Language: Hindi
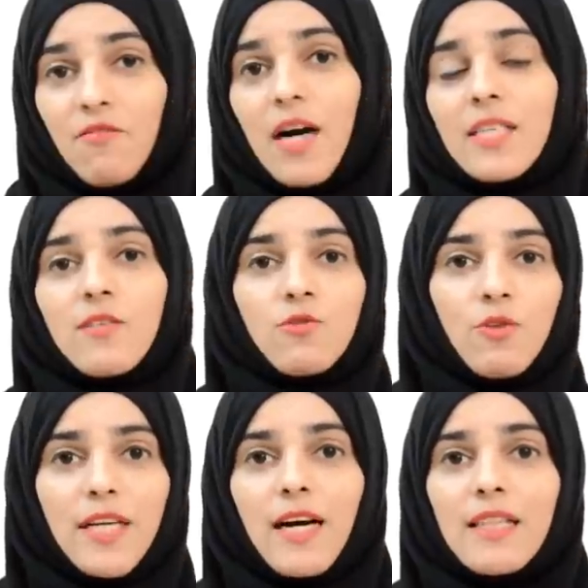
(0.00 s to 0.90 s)
है वहाँ से उसको
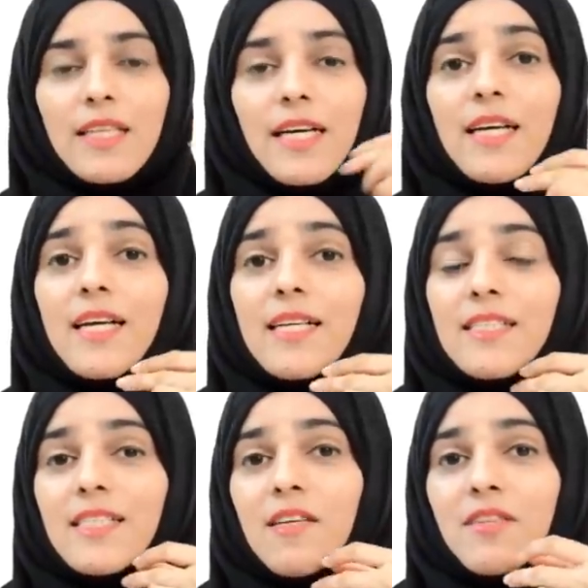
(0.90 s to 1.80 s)
निकालता है
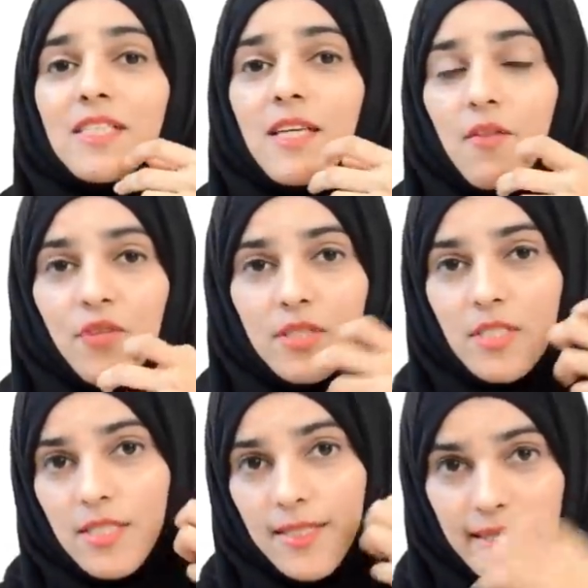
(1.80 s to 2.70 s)
जिसकी वजह से अंदर से
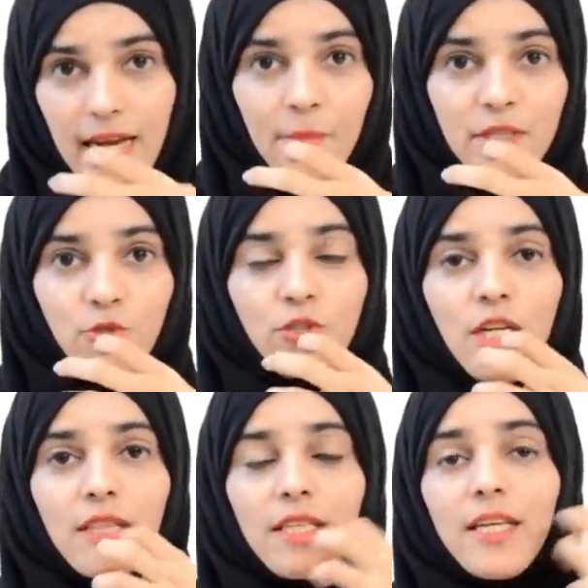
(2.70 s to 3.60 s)
स्किन डैमेज हो
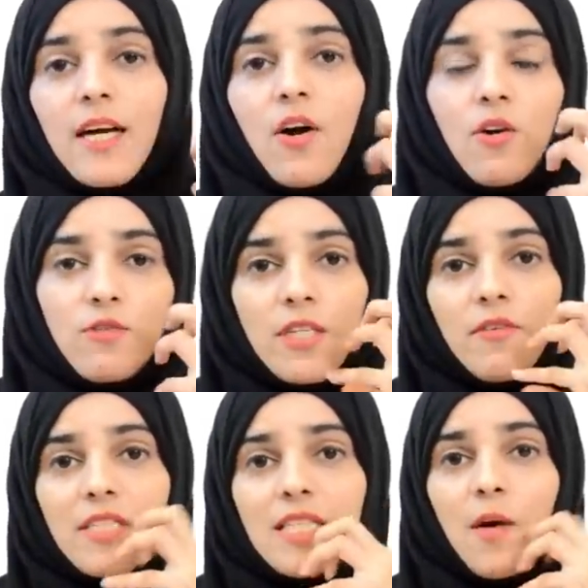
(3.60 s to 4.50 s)
जाती है और उसकी
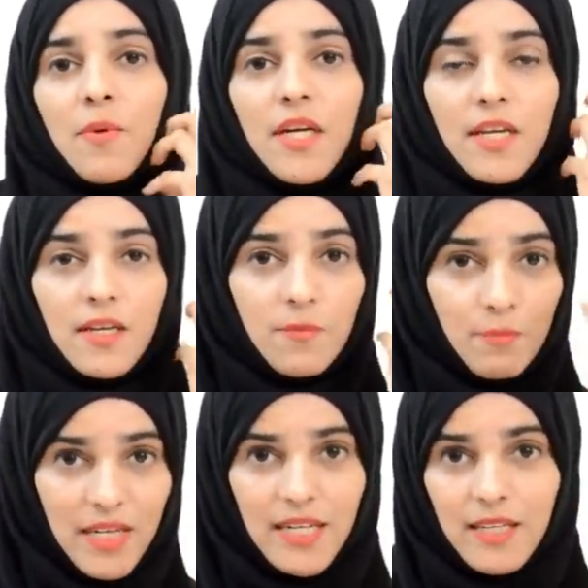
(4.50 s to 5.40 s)
वजह से आपके हेयर
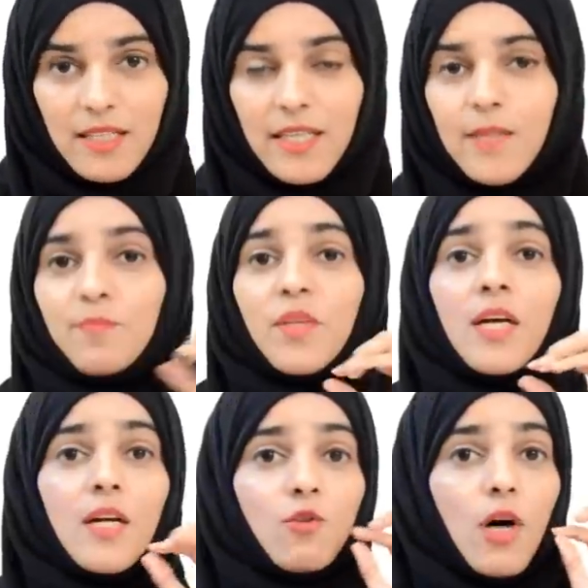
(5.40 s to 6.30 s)
बढ़ने लगते हैं
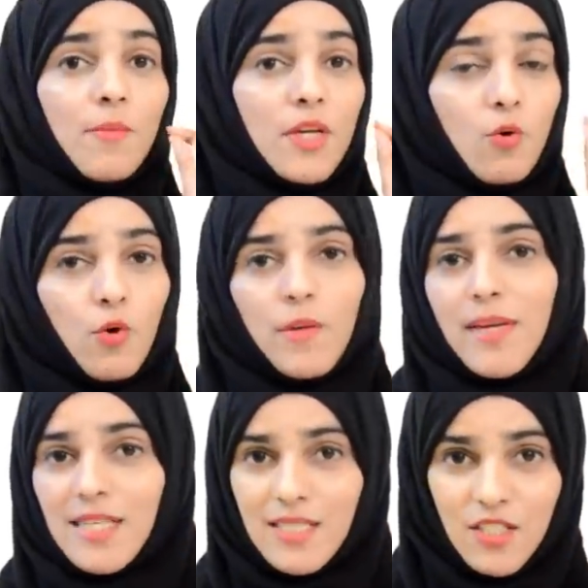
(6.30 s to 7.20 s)
तो आपने कोई भी
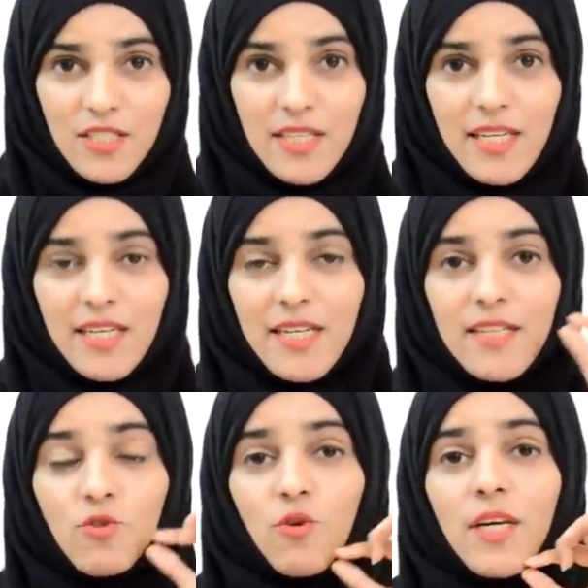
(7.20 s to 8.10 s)
ऐसी चीज़ नहीं
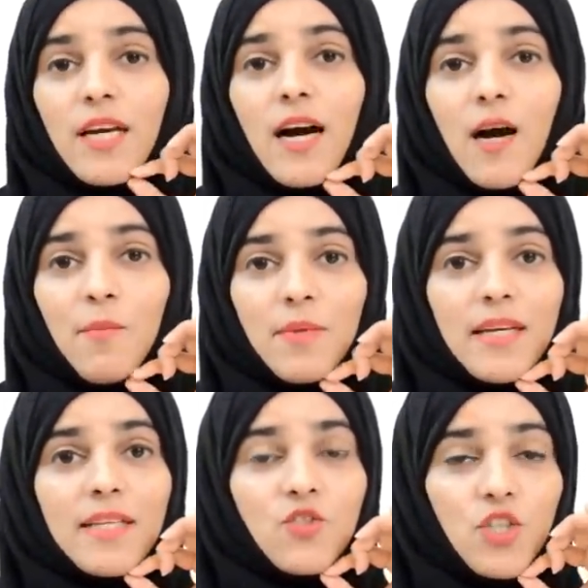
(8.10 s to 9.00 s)
करनी जो कि
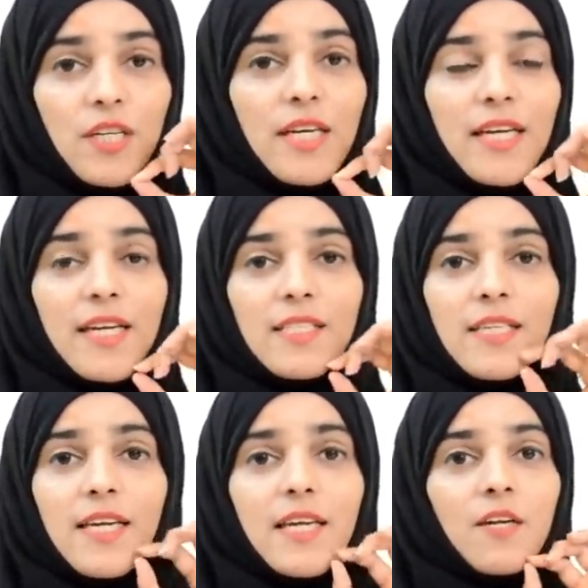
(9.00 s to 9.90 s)
आपके चिन एरिया
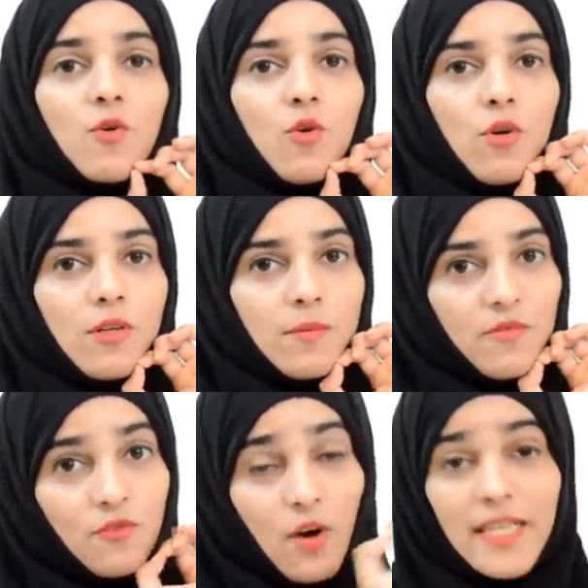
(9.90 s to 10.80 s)
से हेयर को
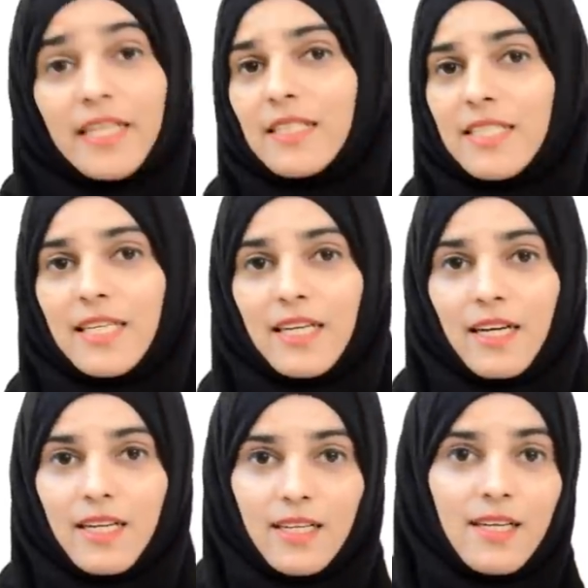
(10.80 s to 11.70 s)
फॉलिकल से
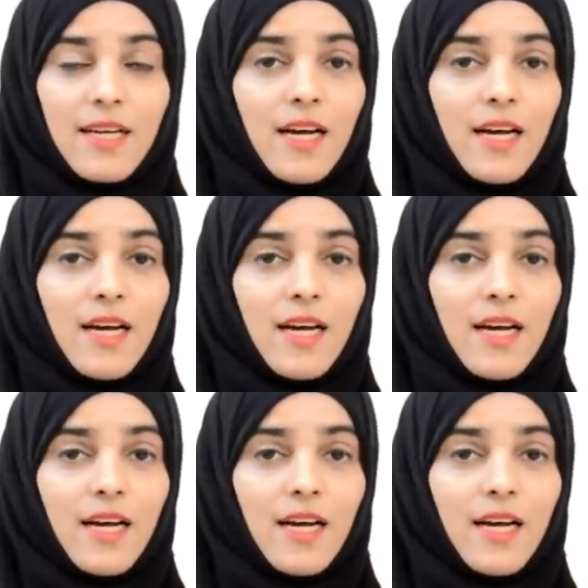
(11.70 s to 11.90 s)
निकाले